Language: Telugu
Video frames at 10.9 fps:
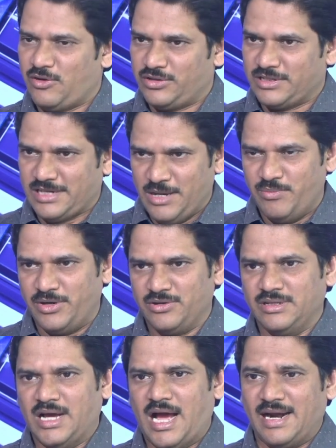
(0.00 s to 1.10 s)
కొంత టైం
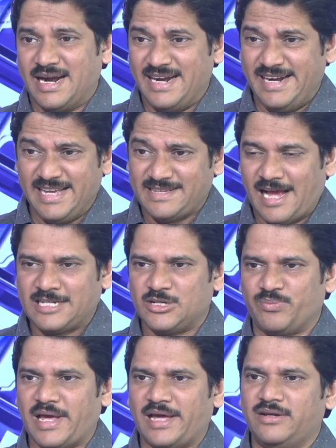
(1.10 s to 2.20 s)
పట్టుంది హండ్రెడ్ డేస్ యాక్షన్
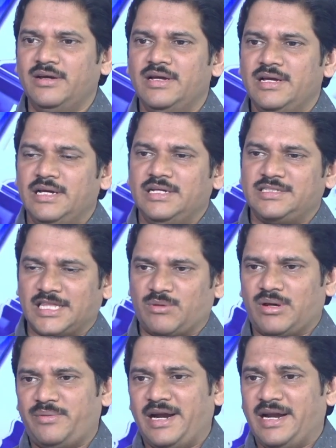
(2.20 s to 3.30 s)
ప్లాన్
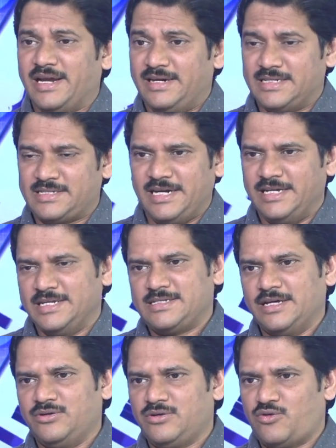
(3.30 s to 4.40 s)
చంద్రబాబు నాయుడు గారు డిసైడ్ చేశారు hmm.